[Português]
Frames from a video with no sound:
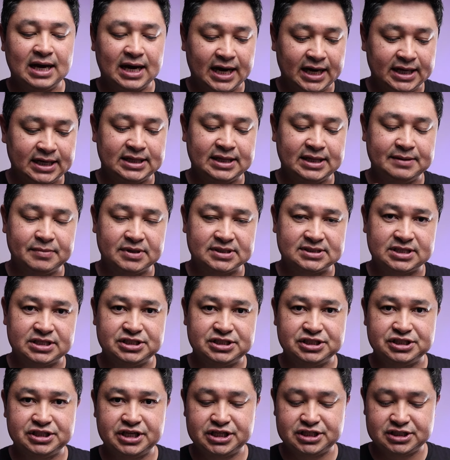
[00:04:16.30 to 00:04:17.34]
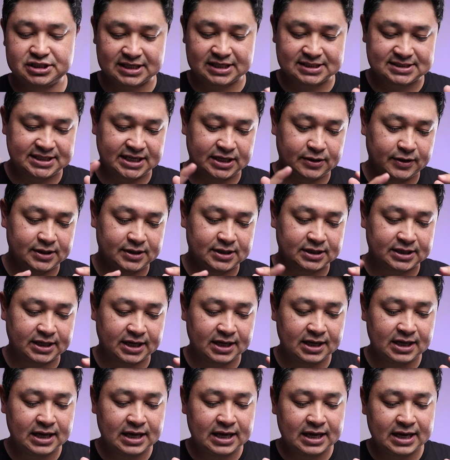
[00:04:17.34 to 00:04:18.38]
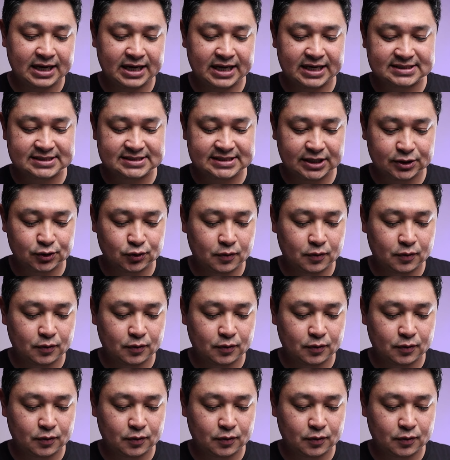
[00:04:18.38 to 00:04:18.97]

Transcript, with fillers: ainda tem bastante gente nascendo, ainda está crescendo